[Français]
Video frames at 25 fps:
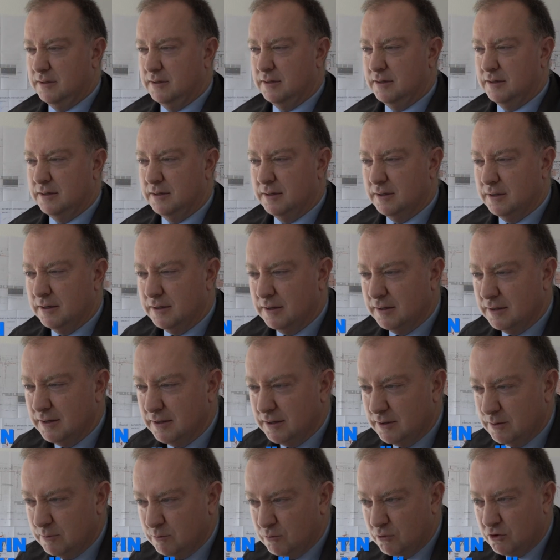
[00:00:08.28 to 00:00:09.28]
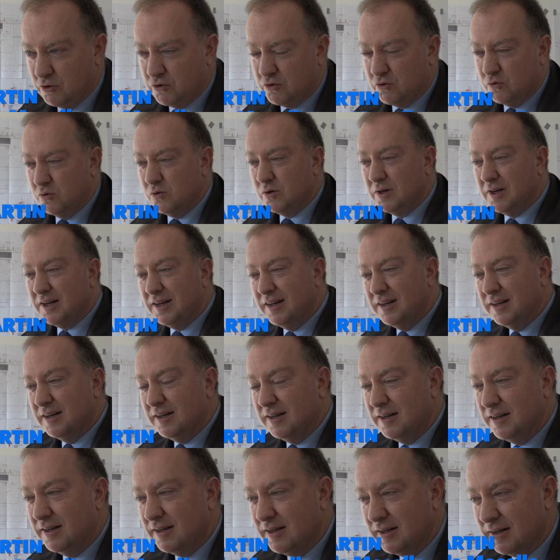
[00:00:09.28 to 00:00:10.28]
Bonjour. Euh, alors,
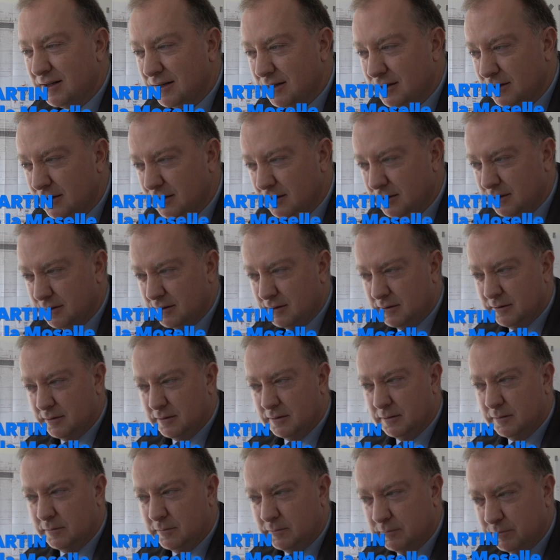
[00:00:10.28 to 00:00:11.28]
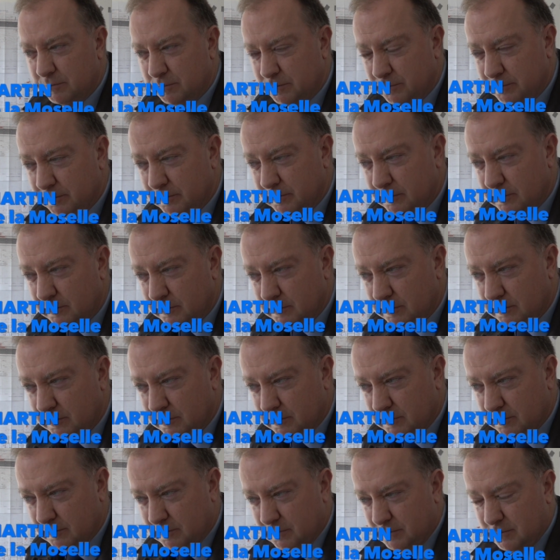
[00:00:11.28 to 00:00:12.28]
quelle, a été la contribution
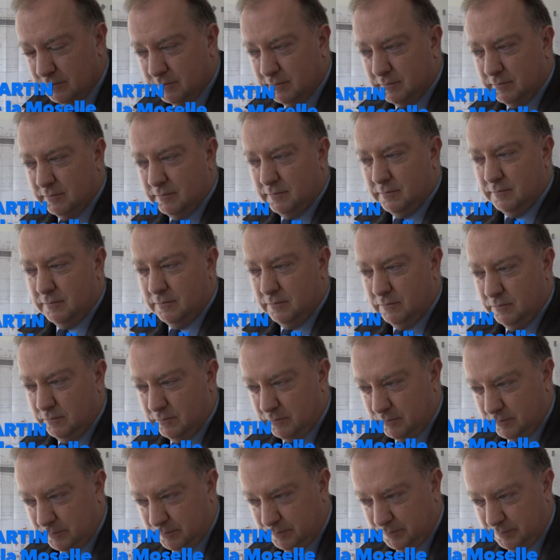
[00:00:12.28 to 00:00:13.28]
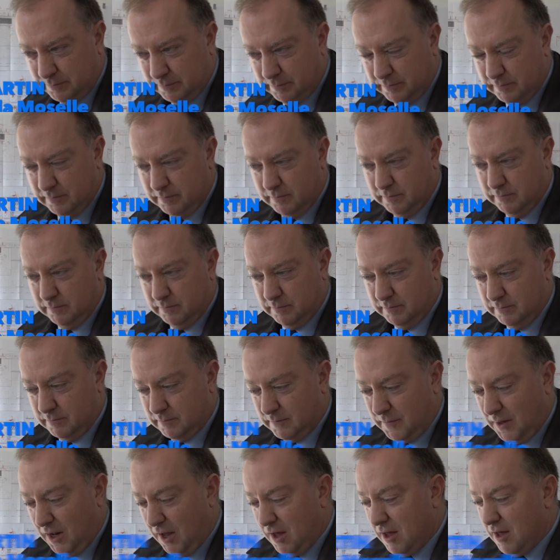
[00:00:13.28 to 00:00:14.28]
de, de à ce projet
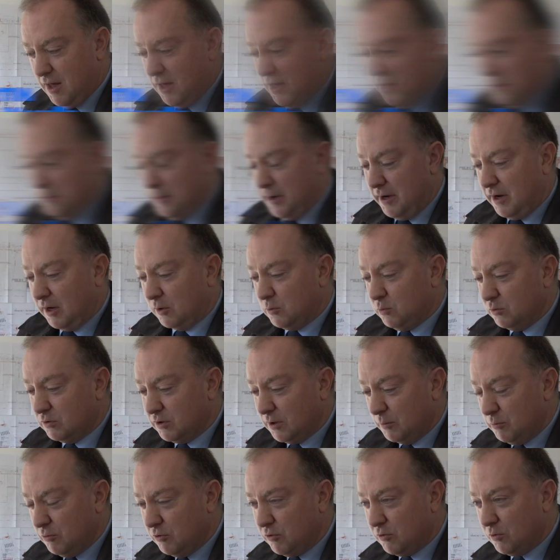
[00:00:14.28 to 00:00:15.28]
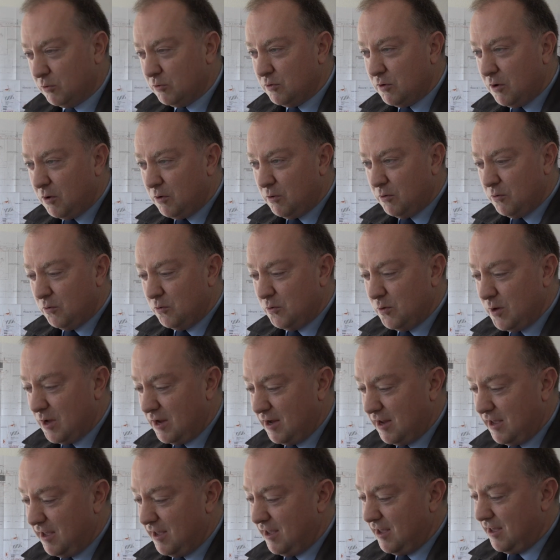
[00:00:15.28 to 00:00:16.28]
bah, La contribution de l'ANRU,
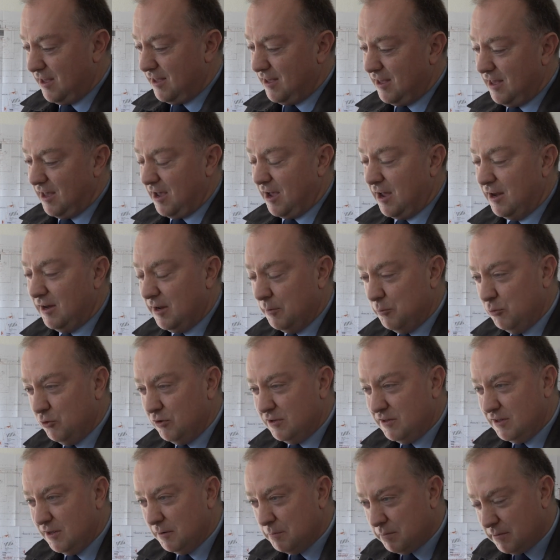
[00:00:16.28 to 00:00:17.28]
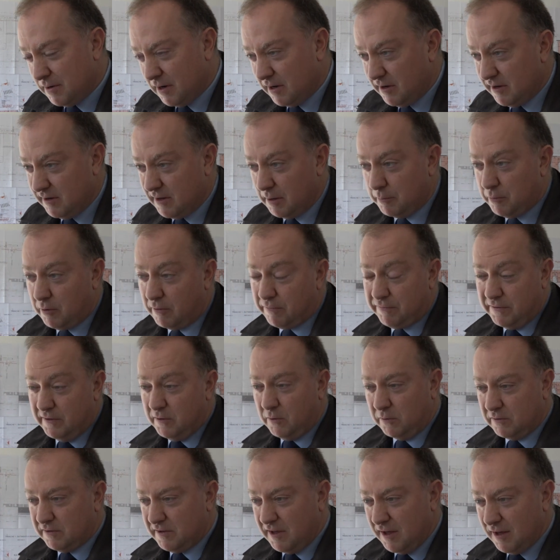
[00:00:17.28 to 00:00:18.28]
elle est, multiple. Elle est d'abord
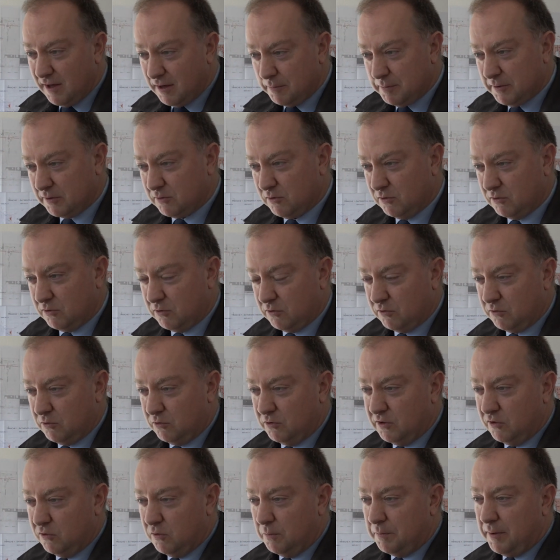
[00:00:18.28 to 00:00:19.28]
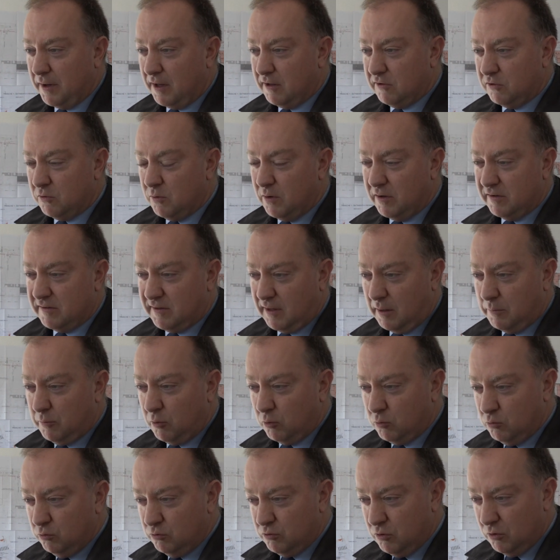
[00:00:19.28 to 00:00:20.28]
financière, parce que ce sont des opérations
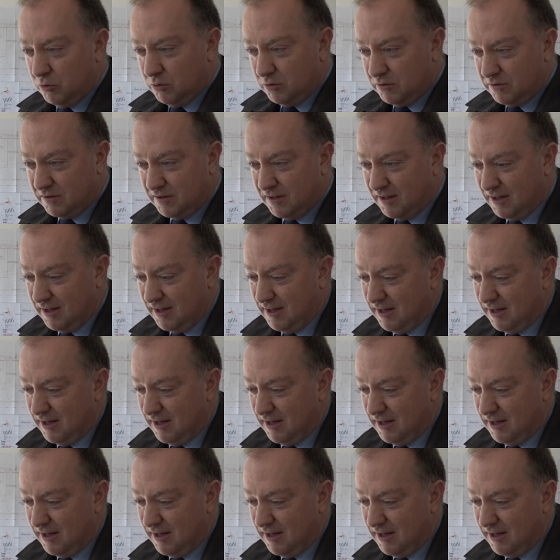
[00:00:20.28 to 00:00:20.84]
extrêmement coûteuses.